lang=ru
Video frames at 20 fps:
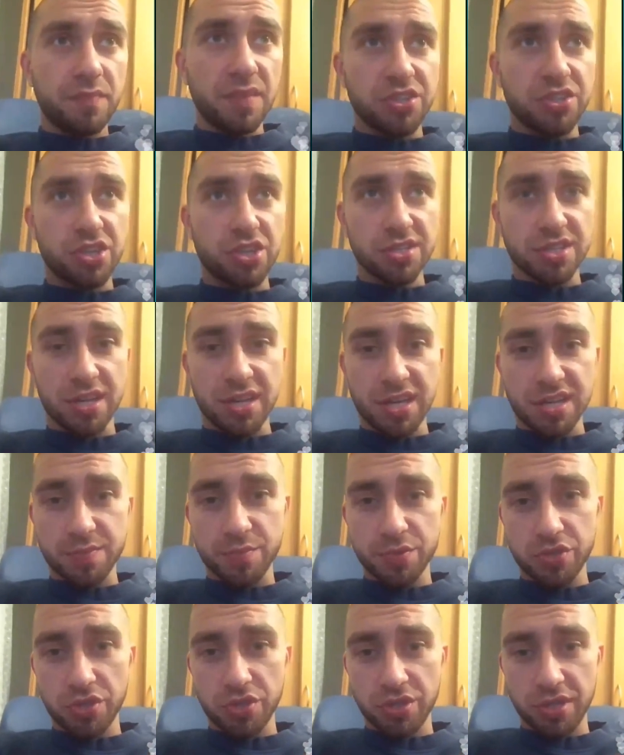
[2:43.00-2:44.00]
Сейчас как
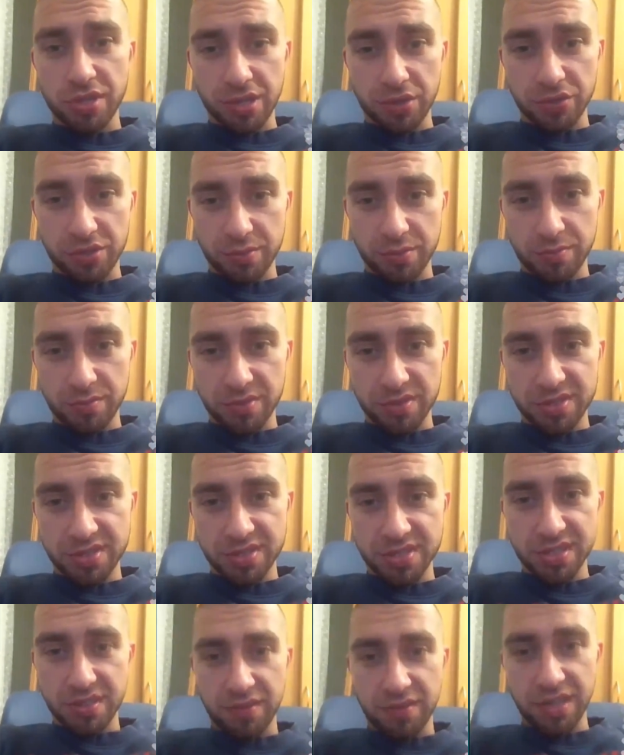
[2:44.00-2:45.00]
раз мы с Тони Раутом
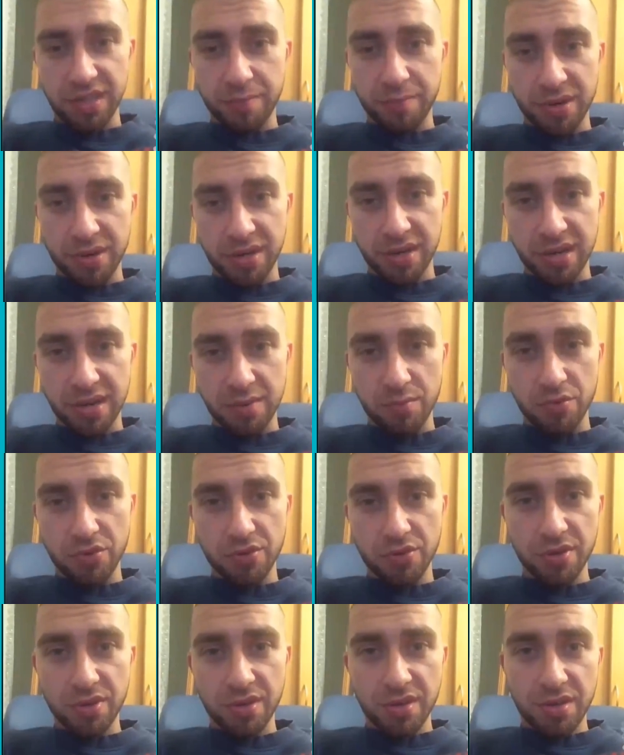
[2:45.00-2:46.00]
составляем
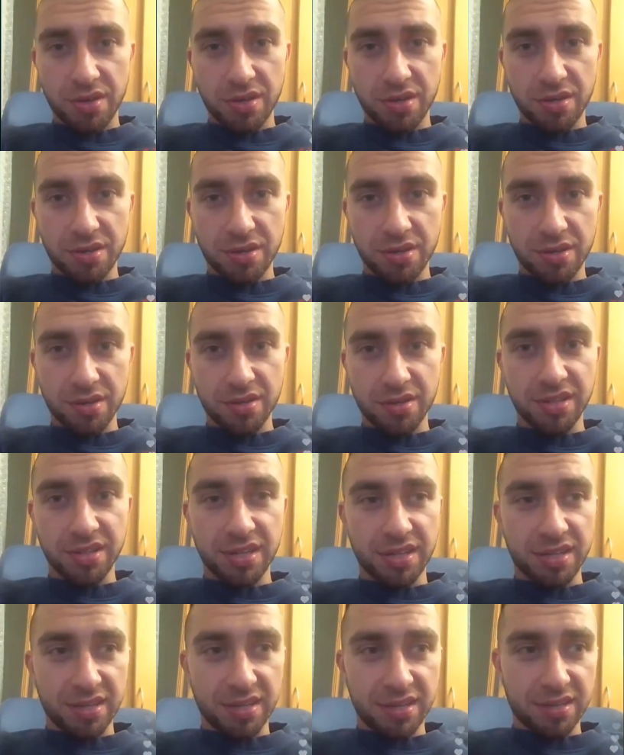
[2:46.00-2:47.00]
программу э,
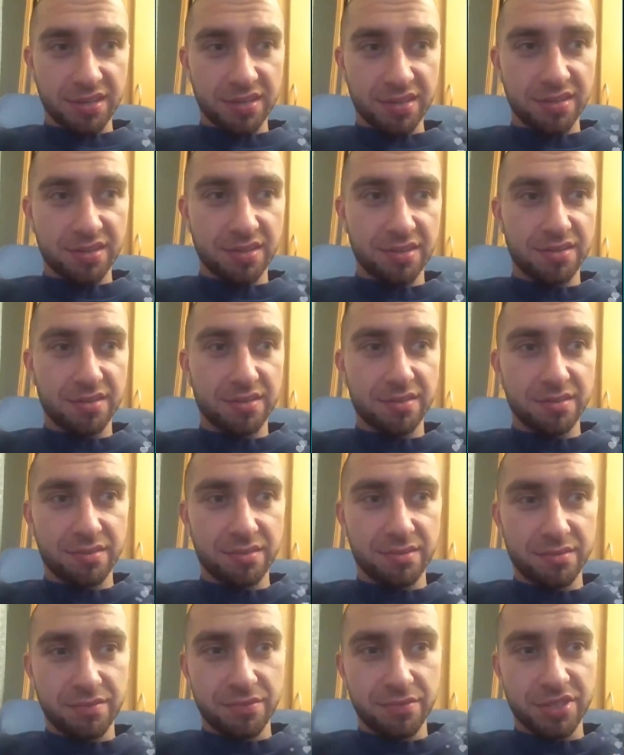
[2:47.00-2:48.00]
на э,
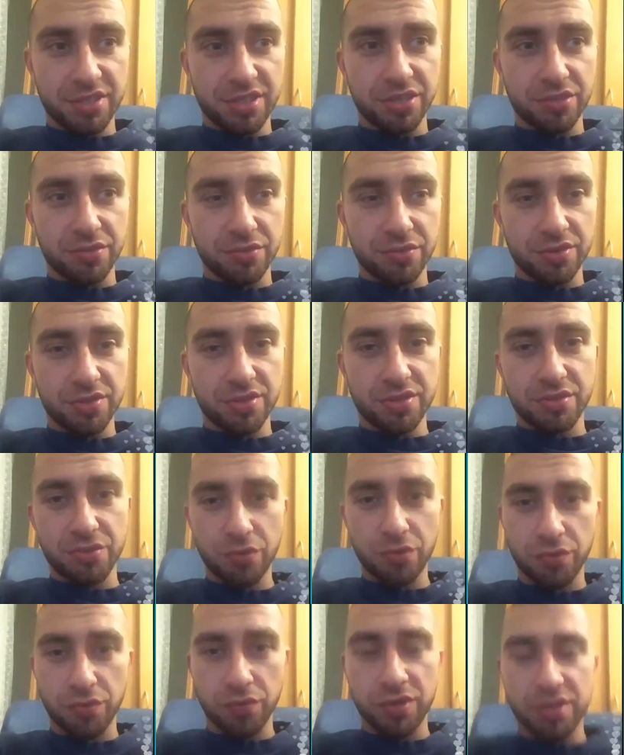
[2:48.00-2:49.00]
вот эту вот
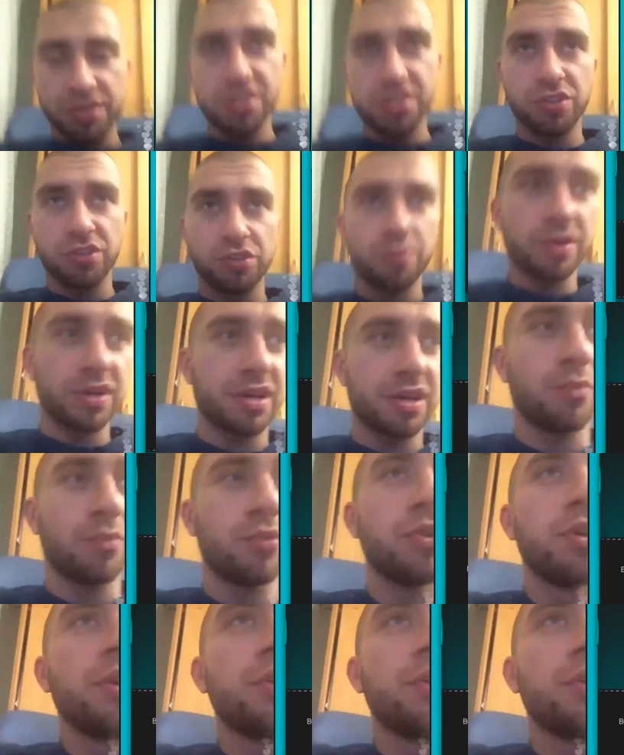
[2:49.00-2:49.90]
новую концертную программу,